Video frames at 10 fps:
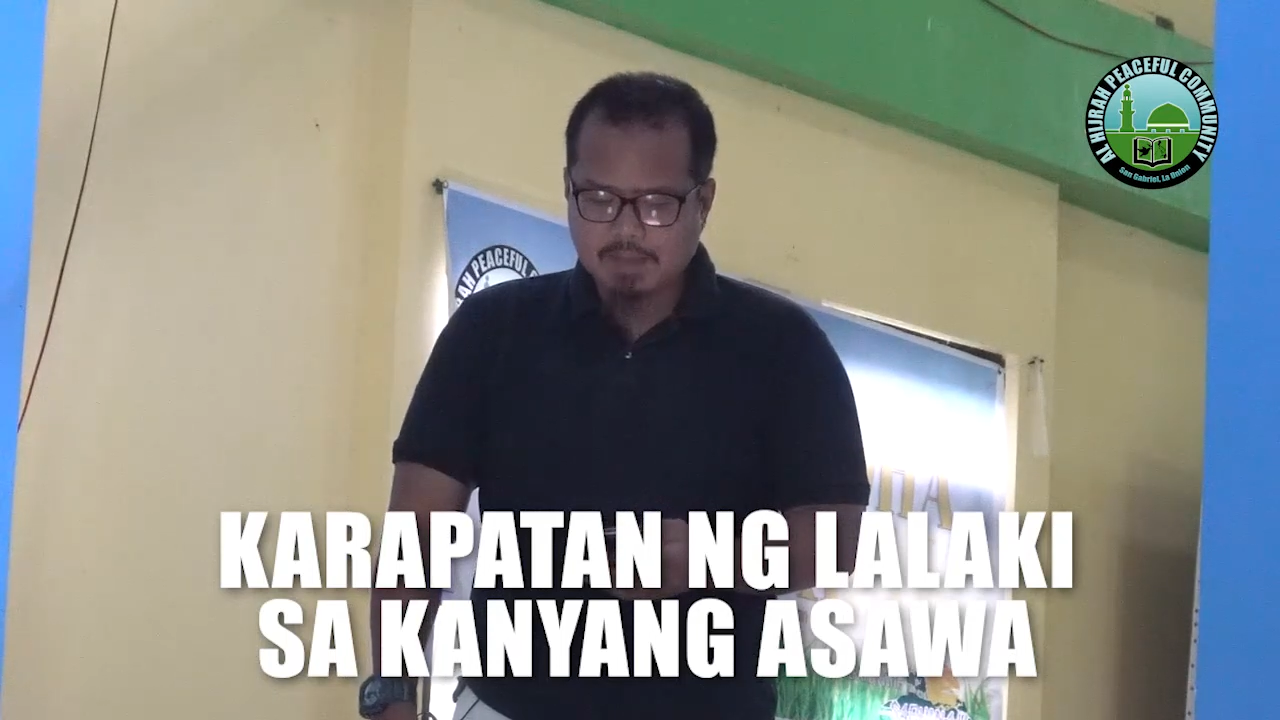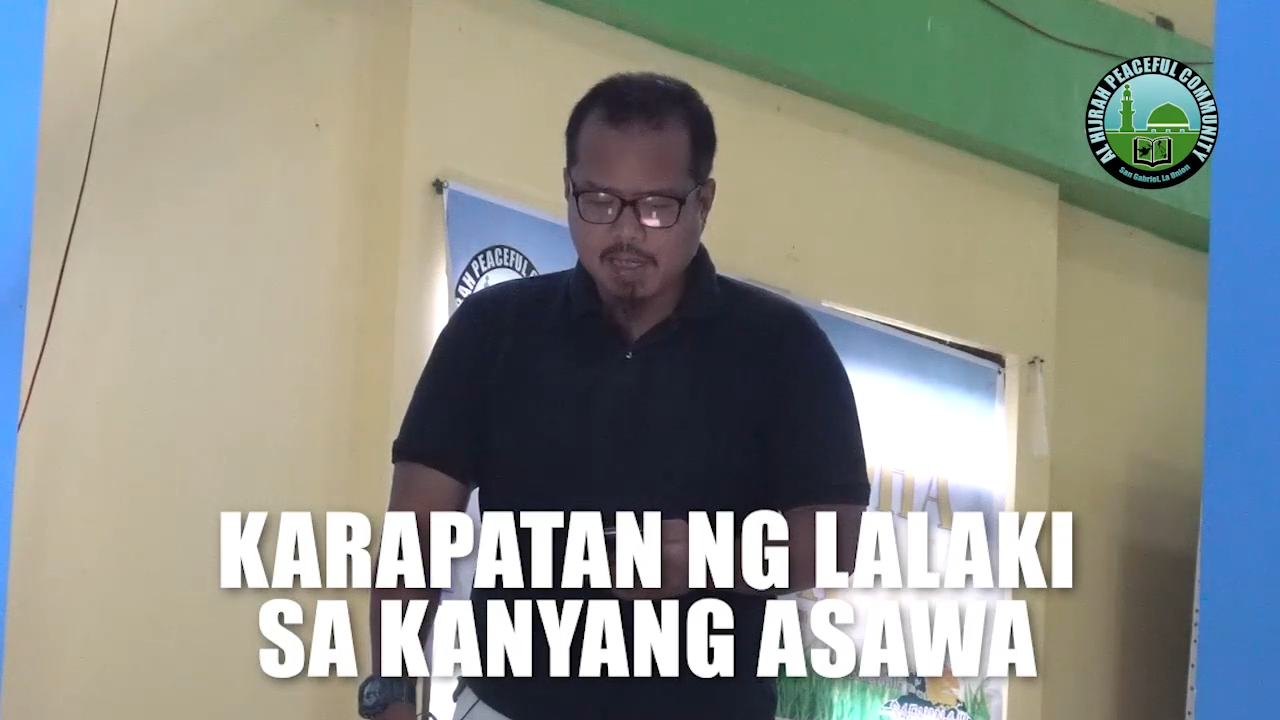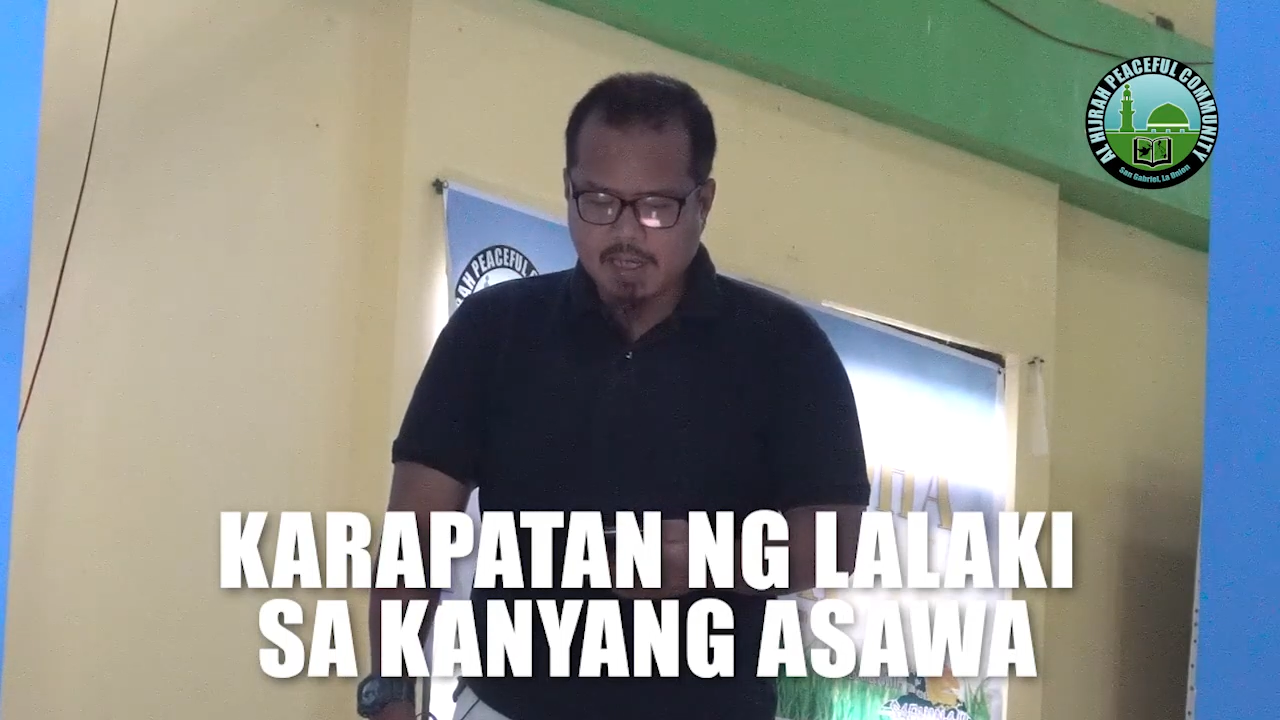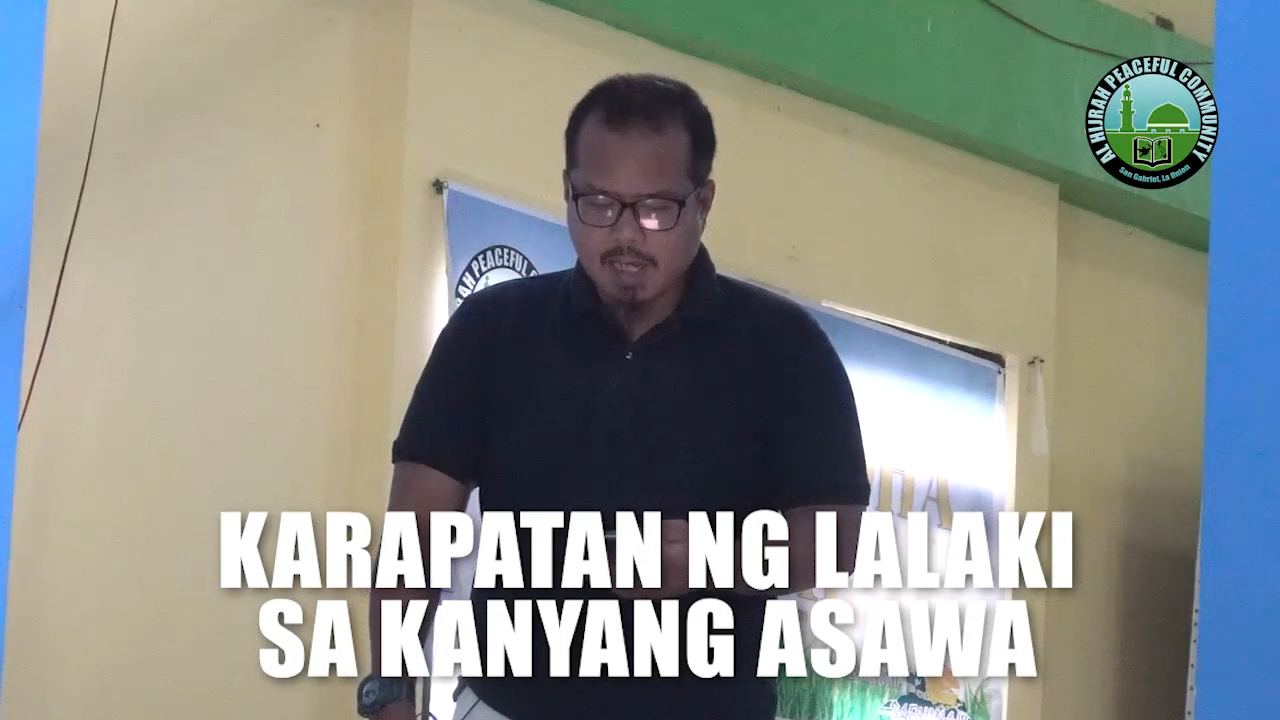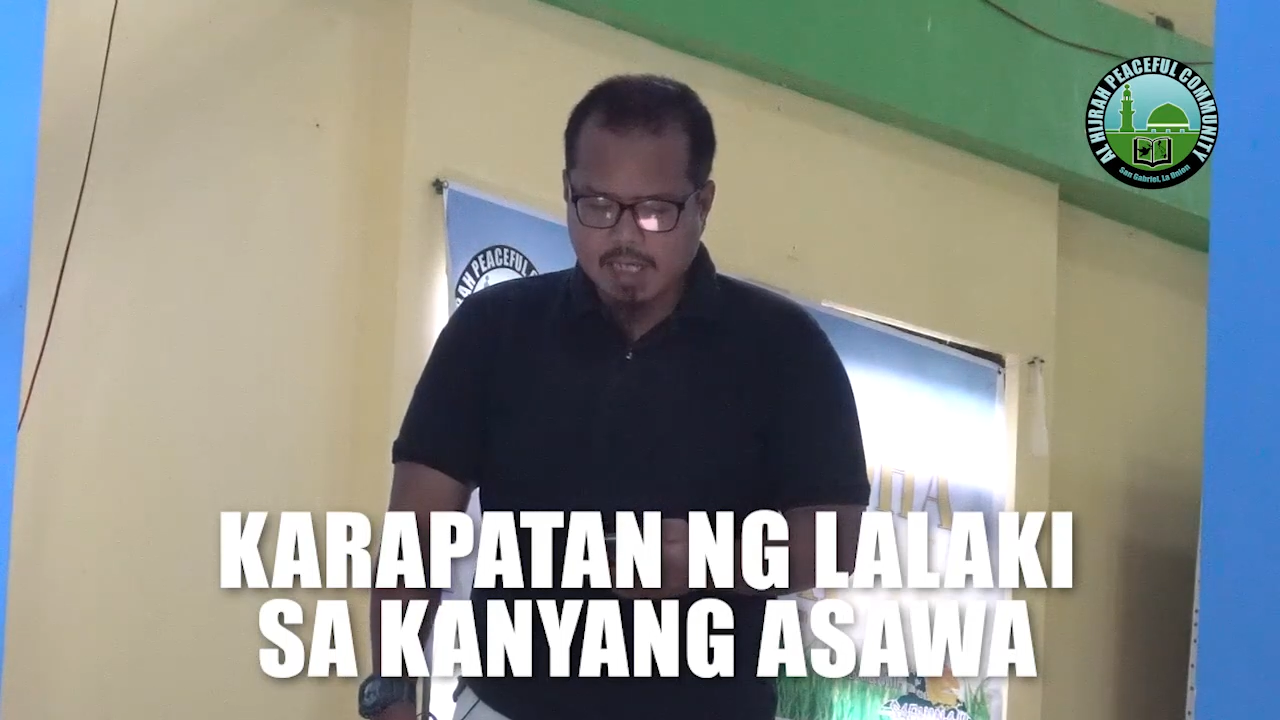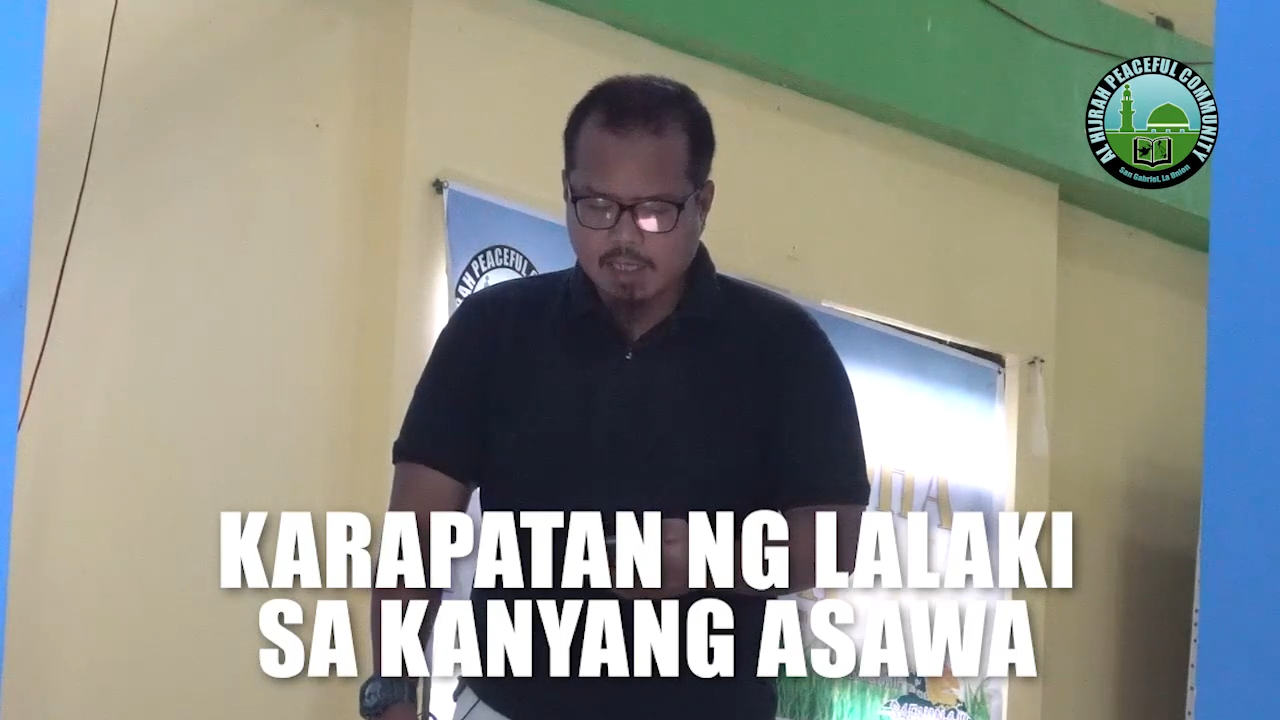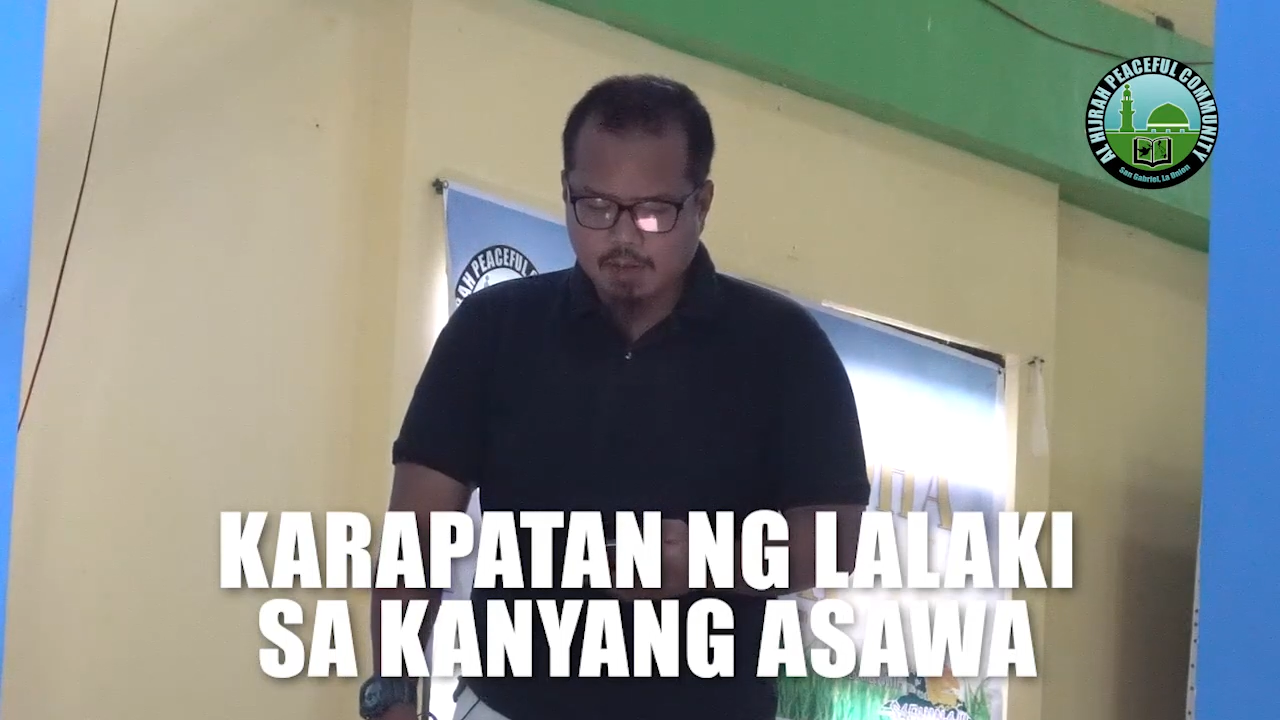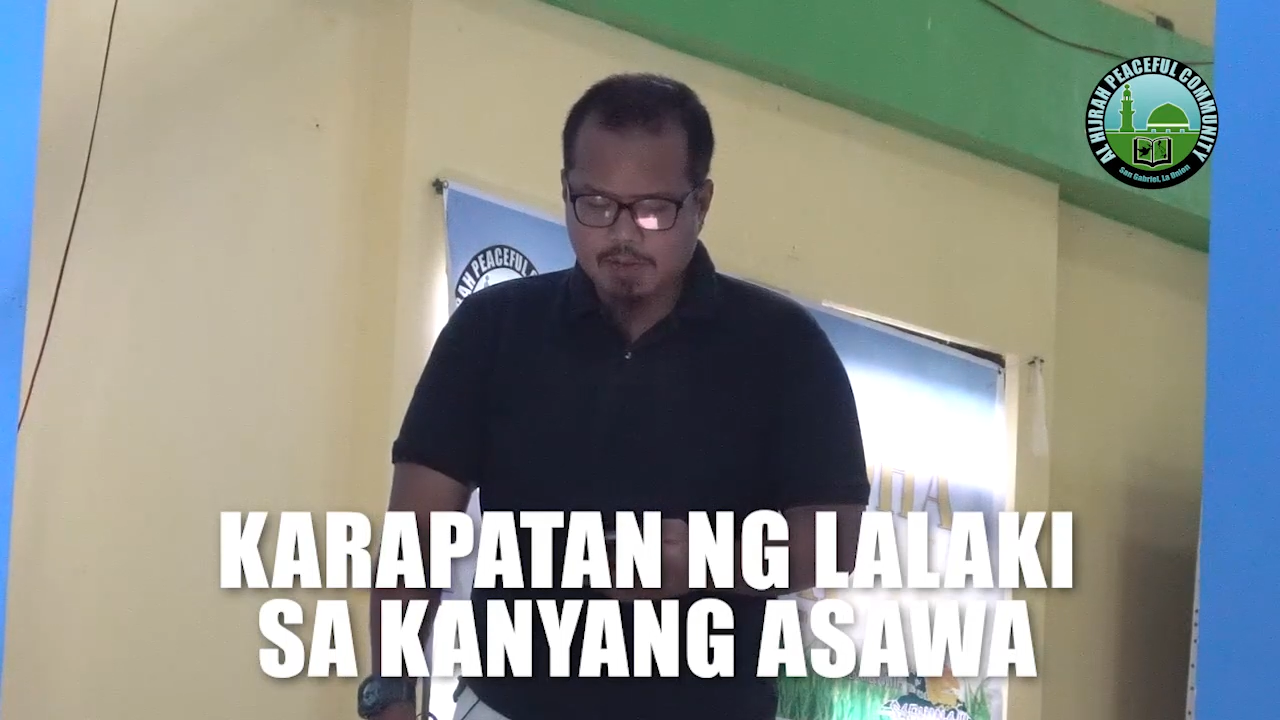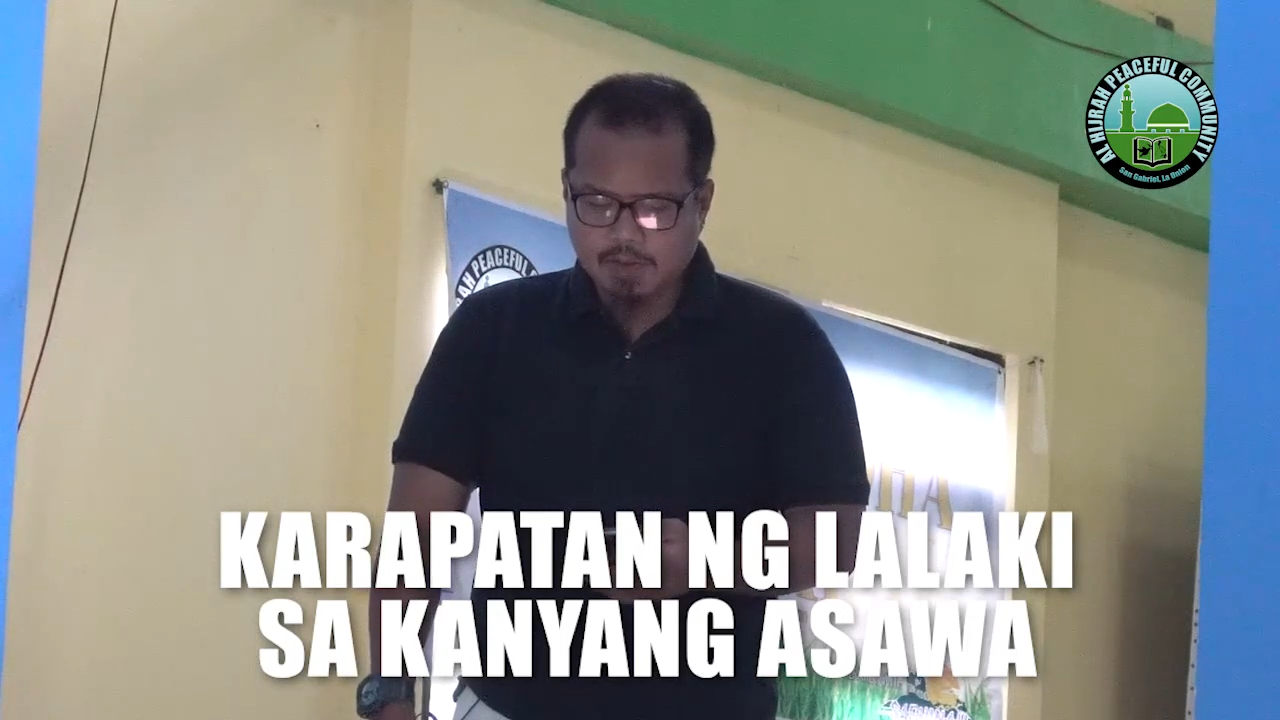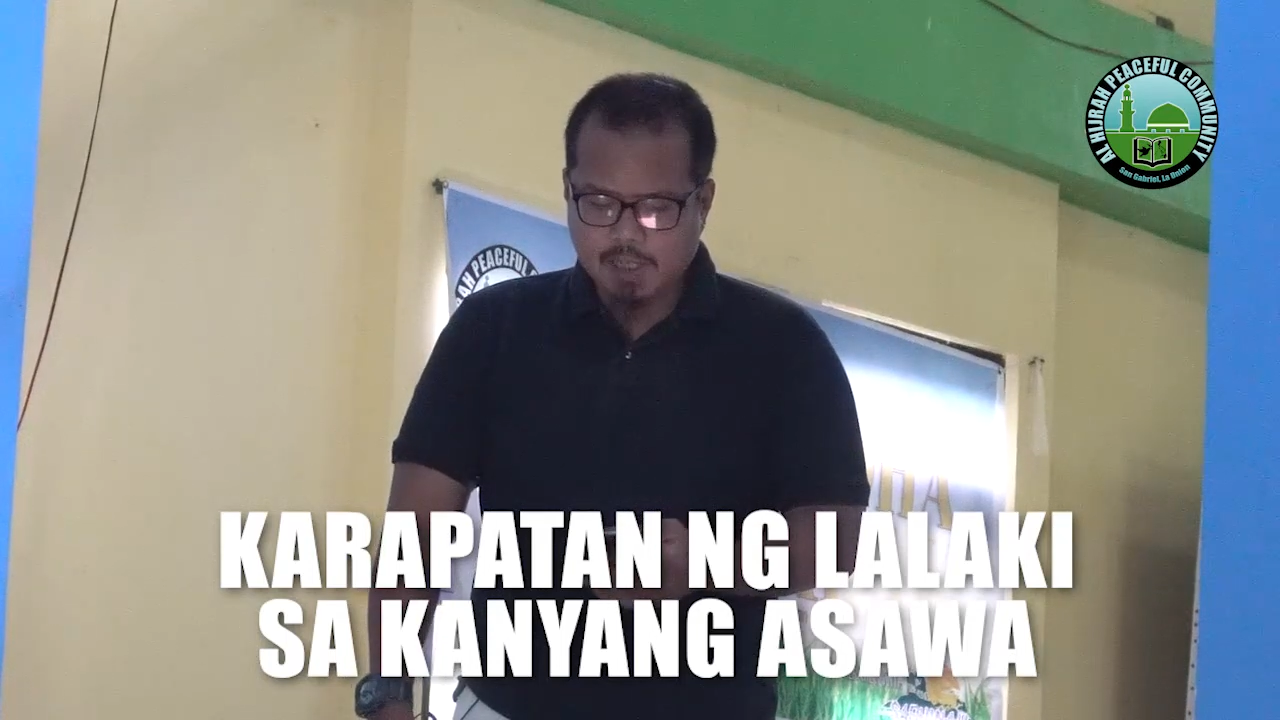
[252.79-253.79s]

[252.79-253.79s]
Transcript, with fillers: pagkakataon o